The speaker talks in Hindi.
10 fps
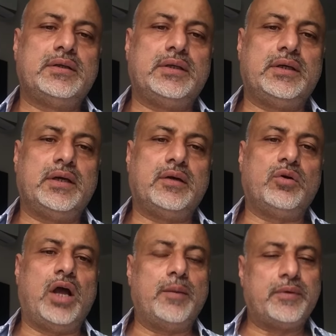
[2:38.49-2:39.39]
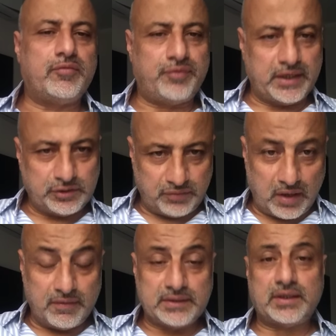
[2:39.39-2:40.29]
ठीक है गुलाब के फ्रेश
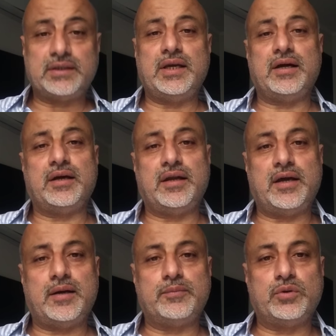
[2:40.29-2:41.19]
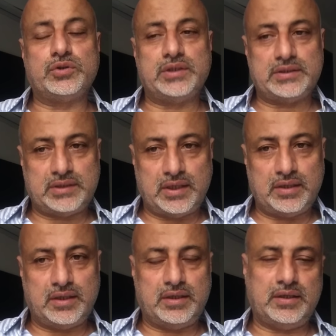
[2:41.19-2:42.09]
फ्लावर्स रख दिया करें आप कुछ इस तरह
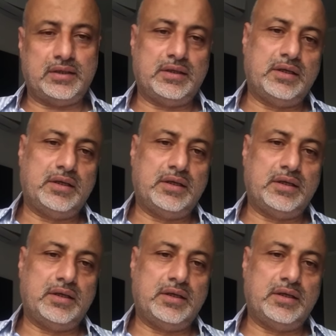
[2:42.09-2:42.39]
कर लें